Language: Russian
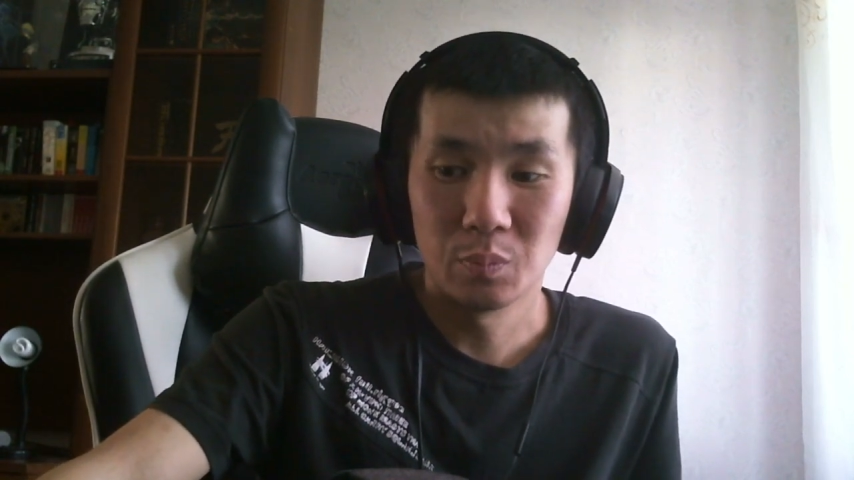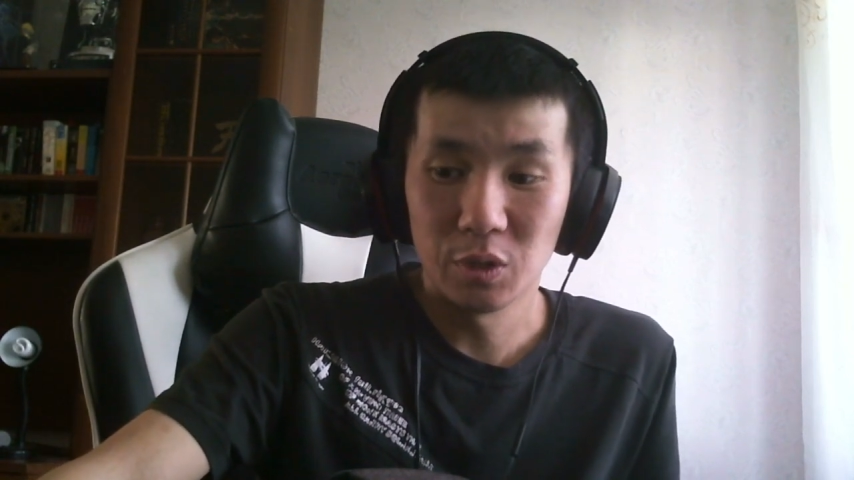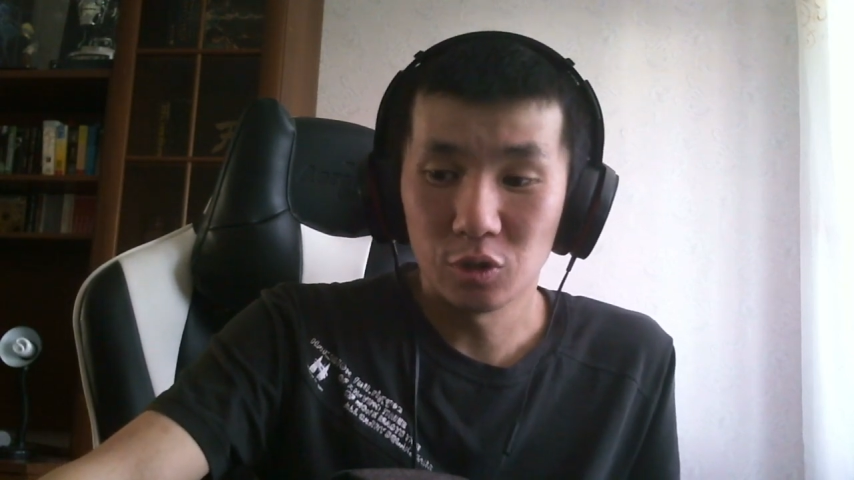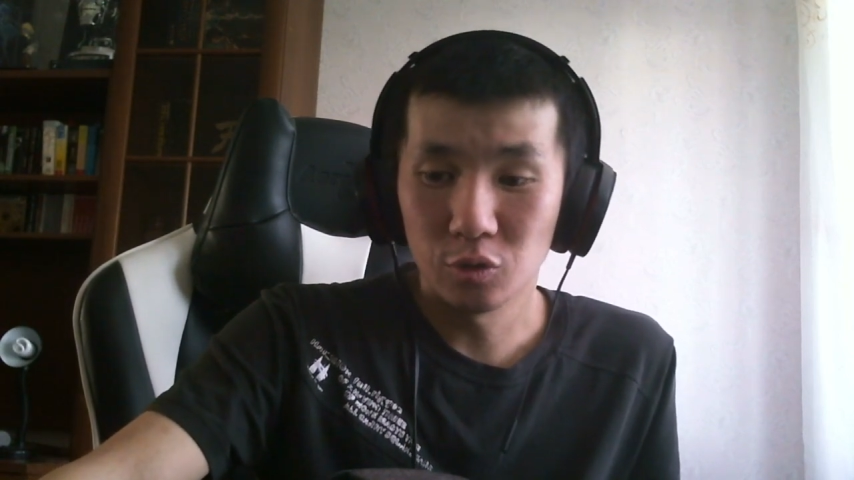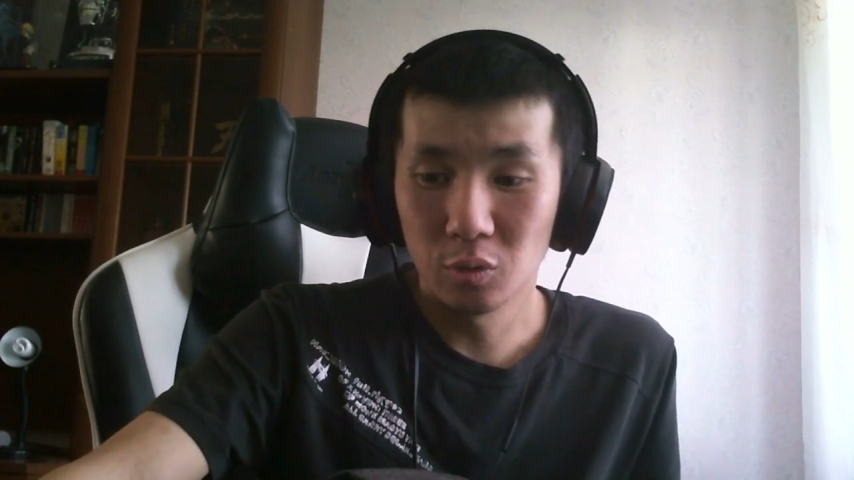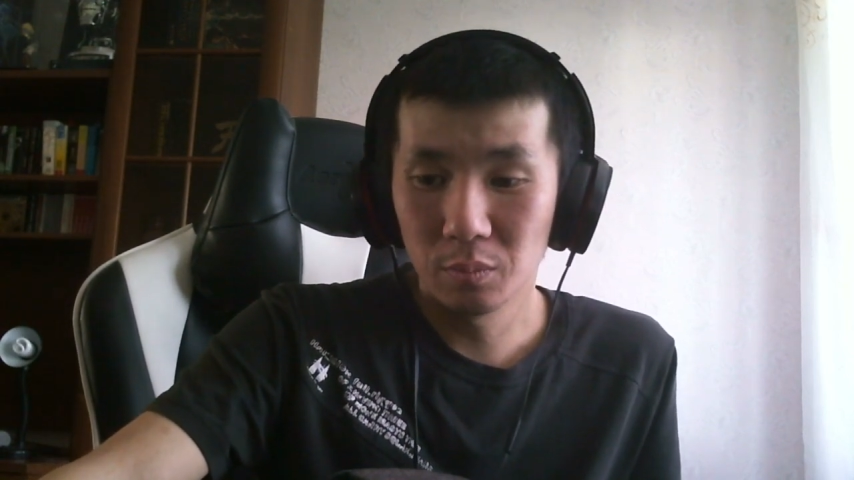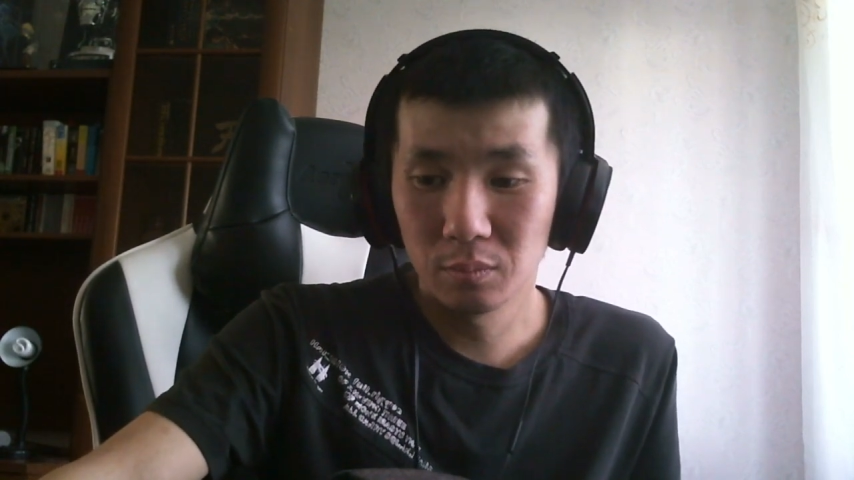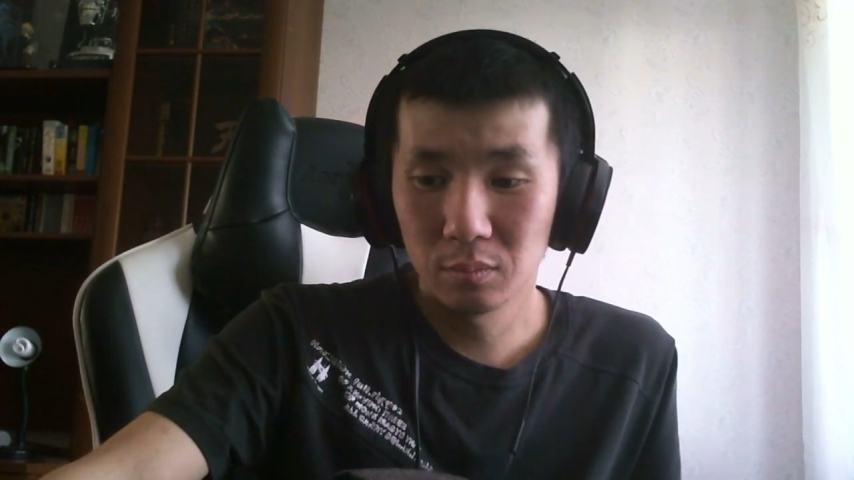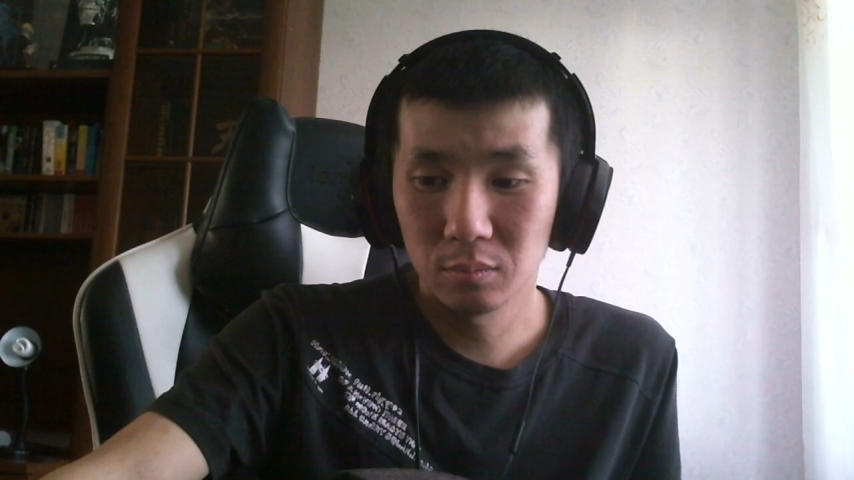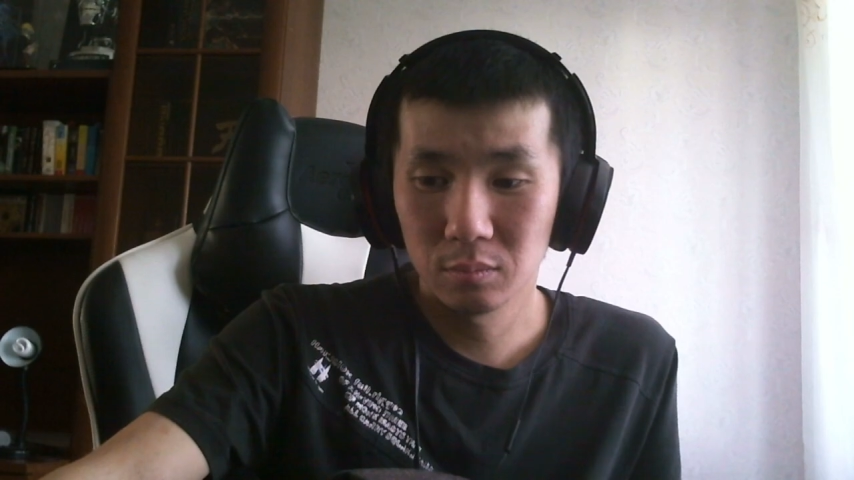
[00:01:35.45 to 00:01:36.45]

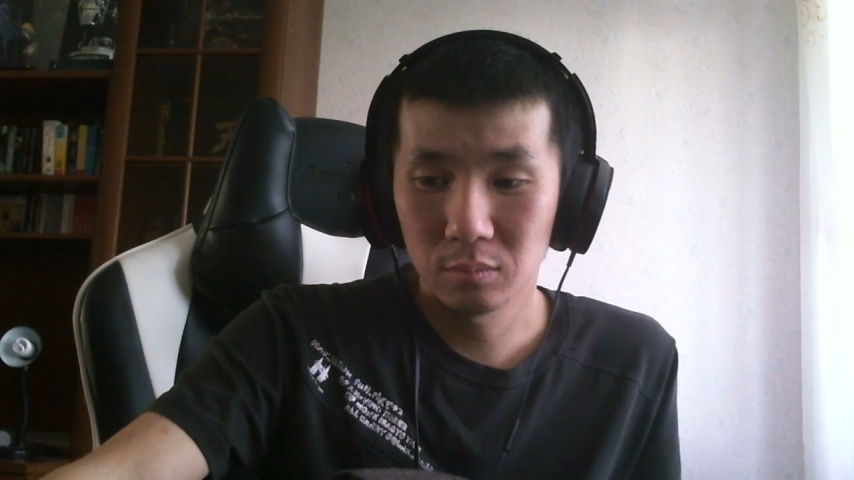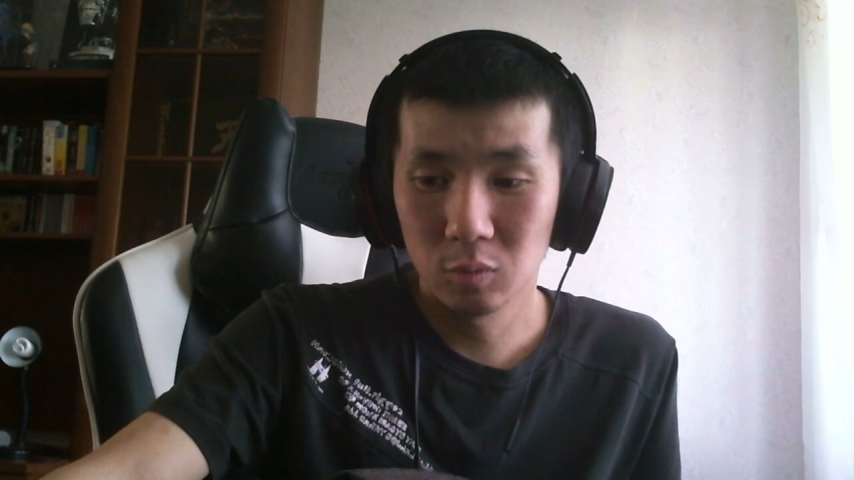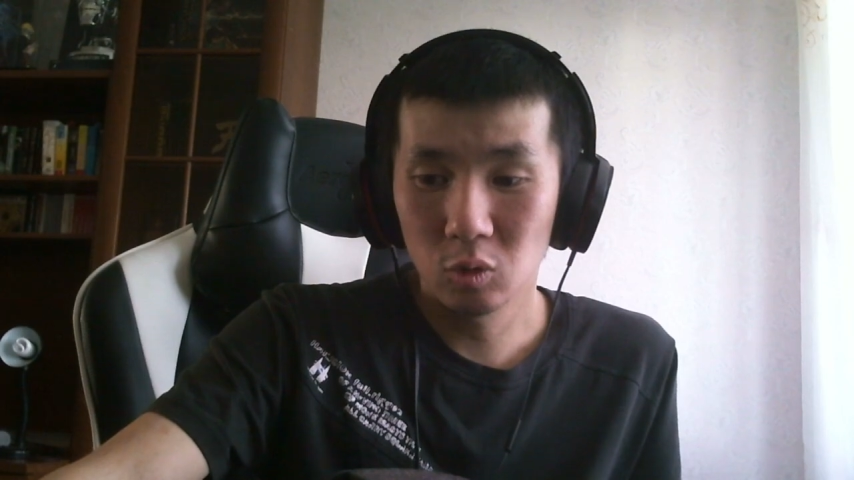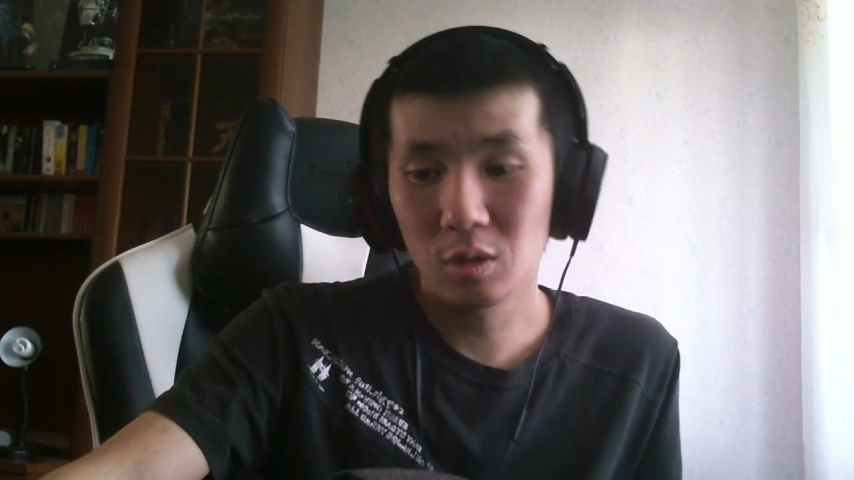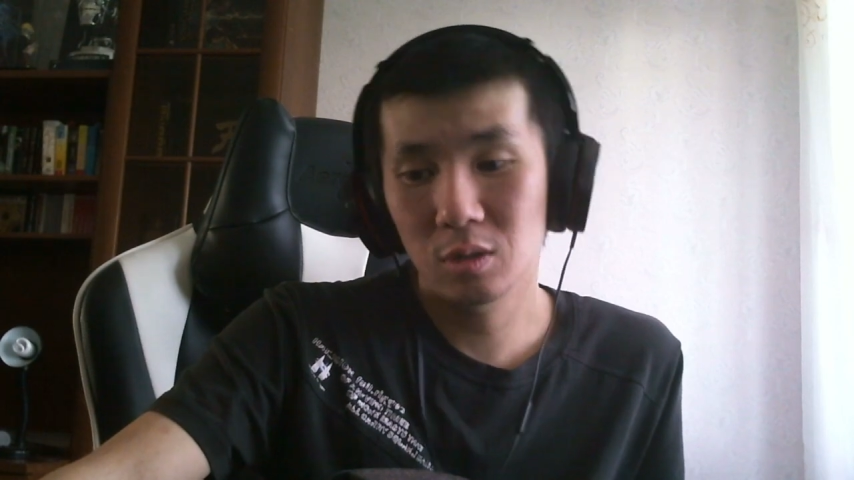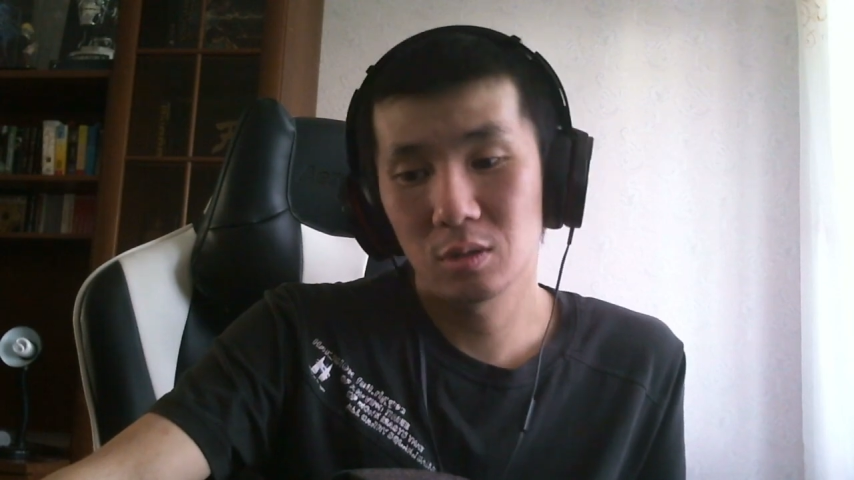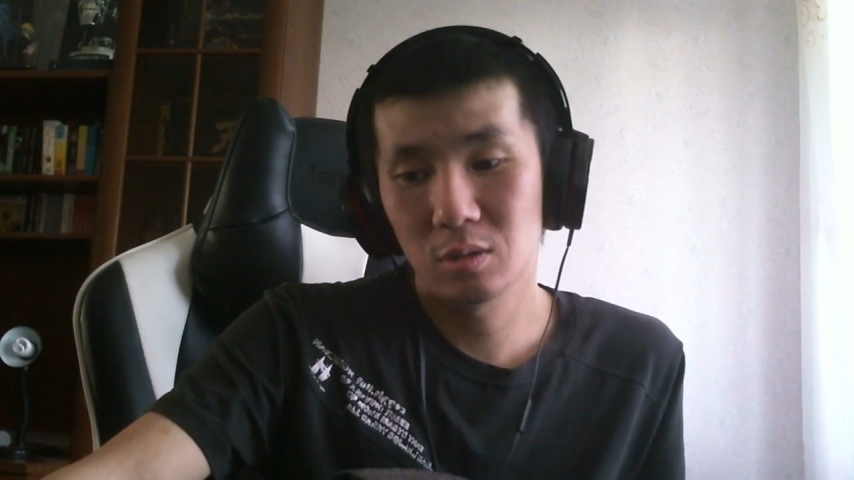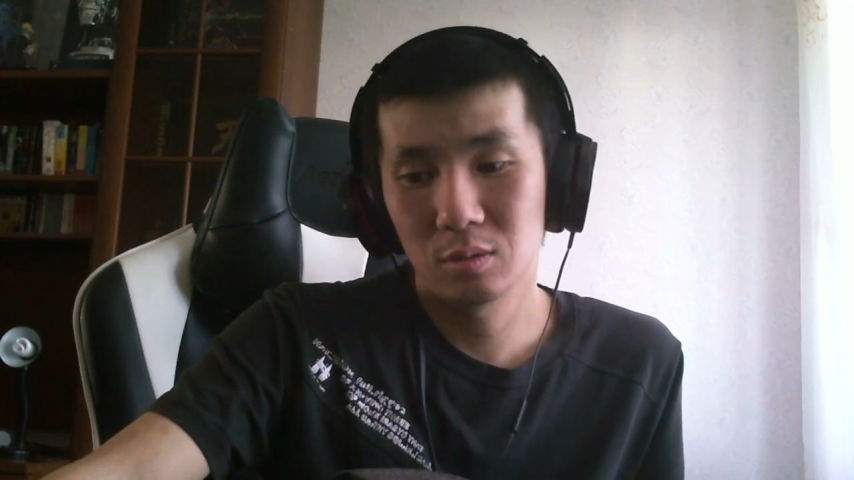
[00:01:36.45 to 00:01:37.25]
причем, но